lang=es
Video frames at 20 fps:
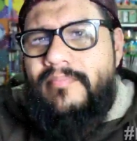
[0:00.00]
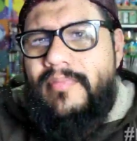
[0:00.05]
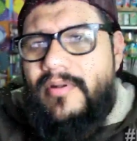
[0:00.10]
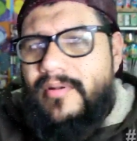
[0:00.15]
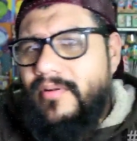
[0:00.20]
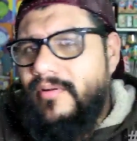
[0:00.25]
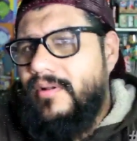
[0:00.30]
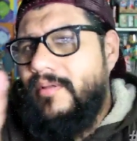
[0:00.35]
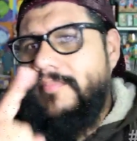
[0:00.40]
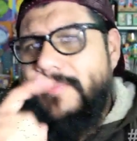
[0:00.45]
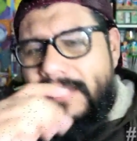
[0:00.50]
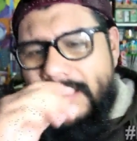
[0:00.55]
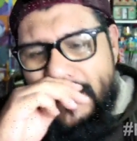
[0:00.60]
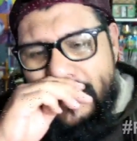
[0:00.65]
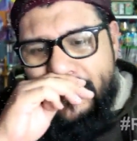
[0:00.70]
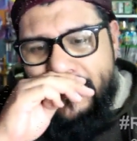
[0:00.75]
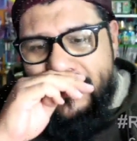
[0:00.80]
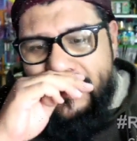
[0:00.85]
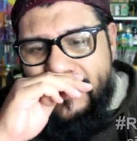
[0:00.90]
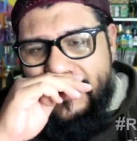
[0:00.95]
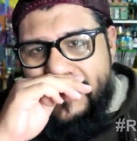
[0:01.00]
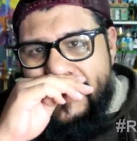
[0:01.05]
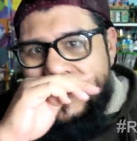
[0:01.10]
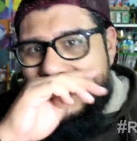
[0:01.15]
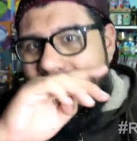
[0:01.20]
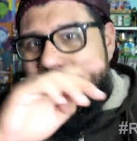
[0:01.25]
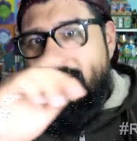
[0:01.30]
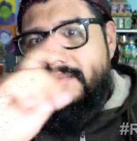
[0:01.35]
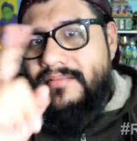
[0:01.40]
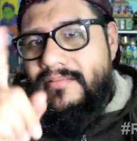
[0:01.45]
Pero creo que perdí el orden.
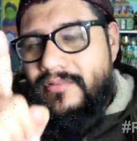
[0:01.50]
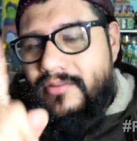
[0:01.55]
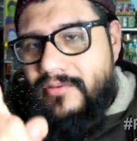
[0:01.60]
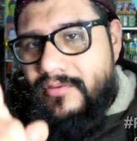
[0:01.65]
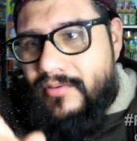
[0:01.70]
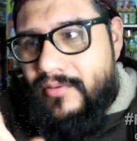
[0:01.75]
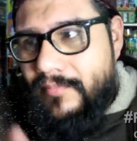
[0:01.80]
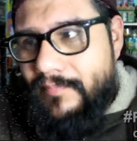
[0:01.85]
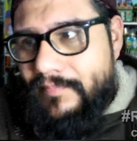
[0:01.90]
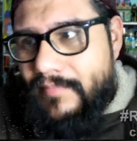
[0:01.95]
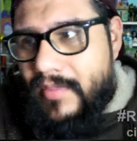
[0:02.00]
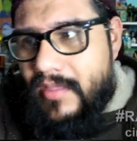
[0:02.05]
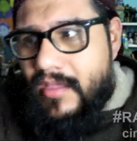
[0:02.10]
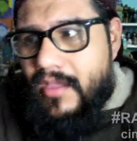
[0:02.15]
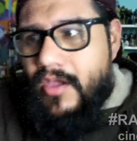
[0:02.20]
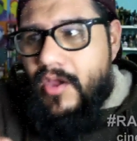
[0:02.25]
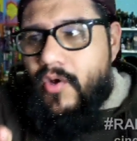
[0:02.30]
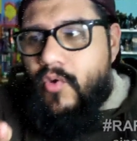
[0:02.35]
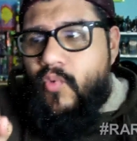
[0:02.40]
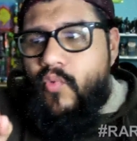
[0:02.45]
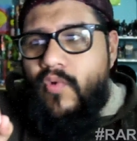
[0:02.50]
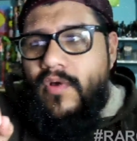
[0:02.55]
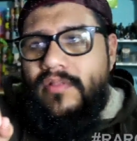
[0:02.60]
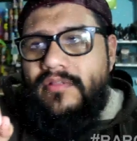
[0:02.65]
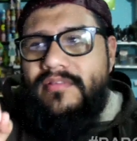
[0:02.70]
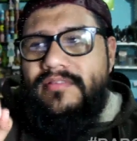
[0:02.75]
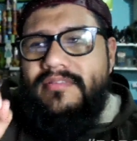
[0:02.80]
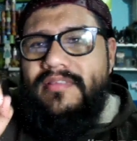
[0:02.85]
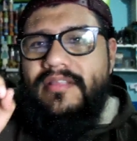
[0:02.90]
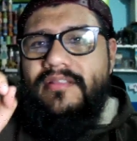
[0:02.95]
Eh, no, no, no.
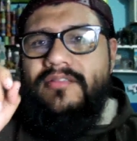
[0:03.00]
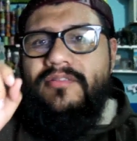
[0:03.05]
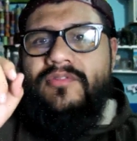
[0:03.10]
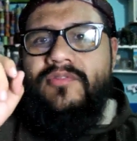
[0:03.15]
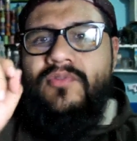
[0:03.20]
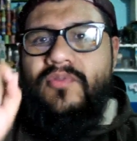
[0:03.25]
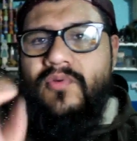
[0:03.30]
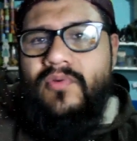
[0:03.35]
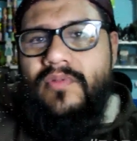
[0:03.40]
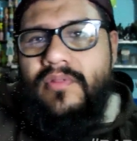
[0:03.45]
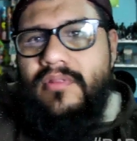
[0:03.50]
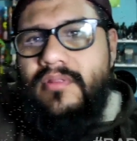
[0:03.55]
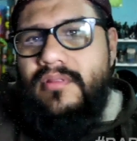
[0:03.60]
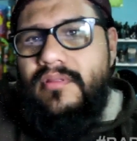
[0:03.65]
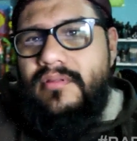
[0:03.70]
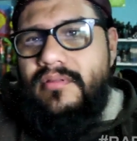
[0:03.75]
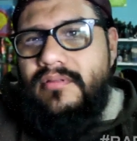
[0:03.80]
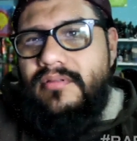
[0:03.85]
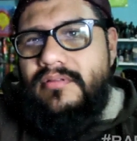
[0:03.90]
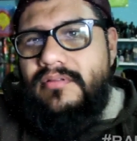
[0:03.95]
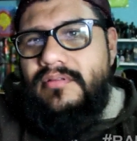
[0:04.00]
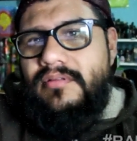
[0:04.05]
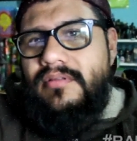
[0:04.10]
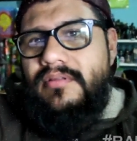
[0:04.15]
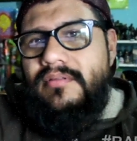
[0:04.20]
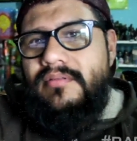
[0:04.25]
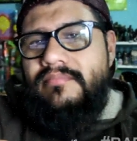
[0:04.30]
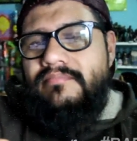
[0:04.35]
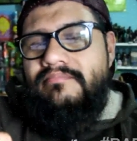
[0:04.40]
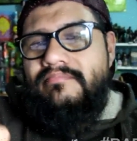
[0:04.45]
Cuando este dude
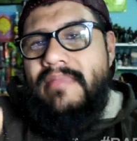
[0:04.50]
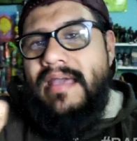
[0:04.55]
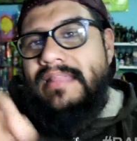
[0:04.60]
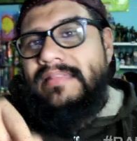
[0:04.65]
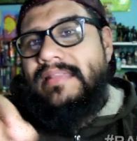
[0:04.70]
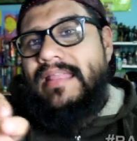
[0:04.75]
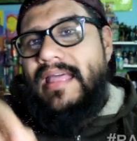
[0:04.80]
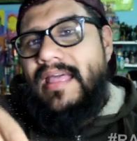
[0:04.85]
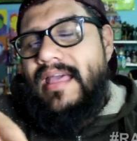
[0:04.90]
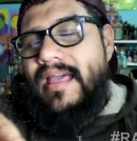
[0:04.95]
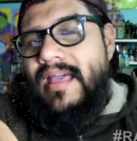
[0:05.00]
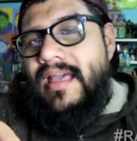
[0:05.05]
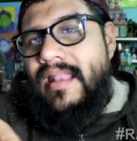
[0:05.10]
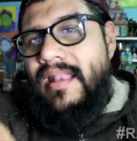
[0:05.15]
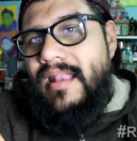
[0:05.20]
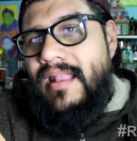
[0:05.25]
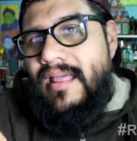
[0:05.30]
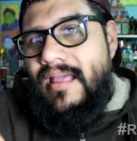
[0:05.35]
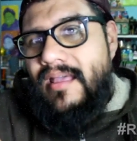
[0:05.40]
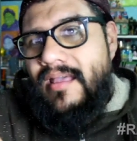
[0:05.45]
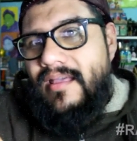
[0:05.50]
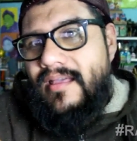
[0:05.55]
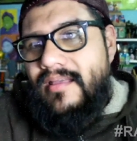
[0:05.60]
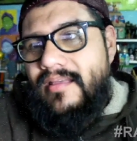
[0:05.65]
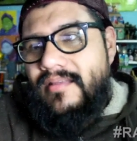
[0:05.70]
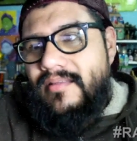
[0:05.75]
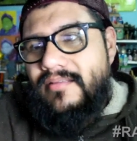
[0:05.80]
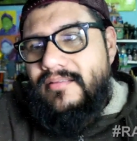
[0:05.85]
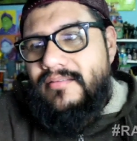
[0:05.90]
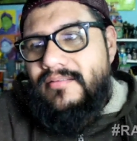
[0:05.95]
mata a la...
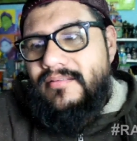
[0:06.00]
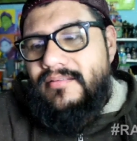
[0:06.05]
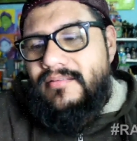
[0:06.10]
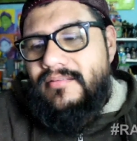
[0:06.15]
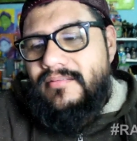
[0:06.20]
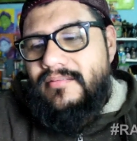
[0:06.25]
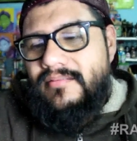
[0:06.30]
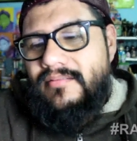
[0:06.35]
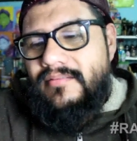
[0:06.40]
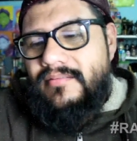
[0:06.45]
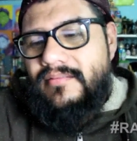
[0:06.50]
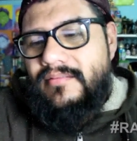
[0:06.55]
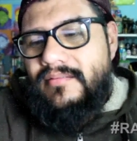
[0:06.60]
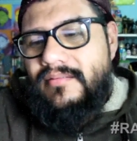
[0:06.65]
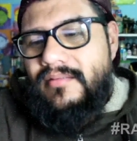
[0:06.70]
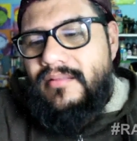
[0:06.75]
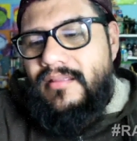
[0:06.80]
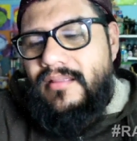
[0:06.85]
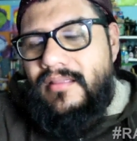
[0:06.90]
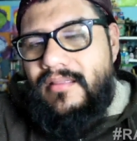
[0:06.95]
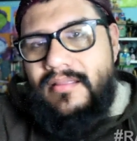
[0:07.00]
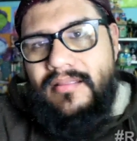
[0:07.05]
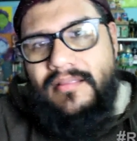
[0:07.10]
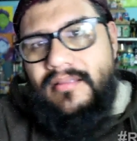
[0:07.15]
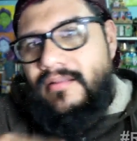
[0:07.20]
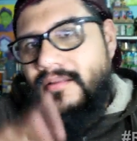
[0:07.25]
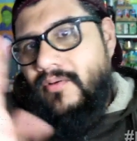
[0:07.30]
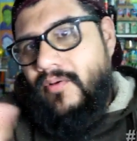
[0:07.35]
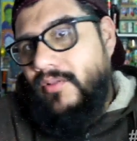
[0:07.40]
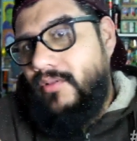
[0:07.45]

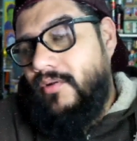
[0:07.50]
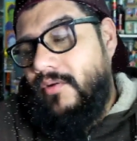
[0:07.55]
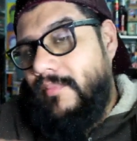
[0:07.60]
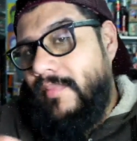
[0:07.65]
Eh, eh, cuando lo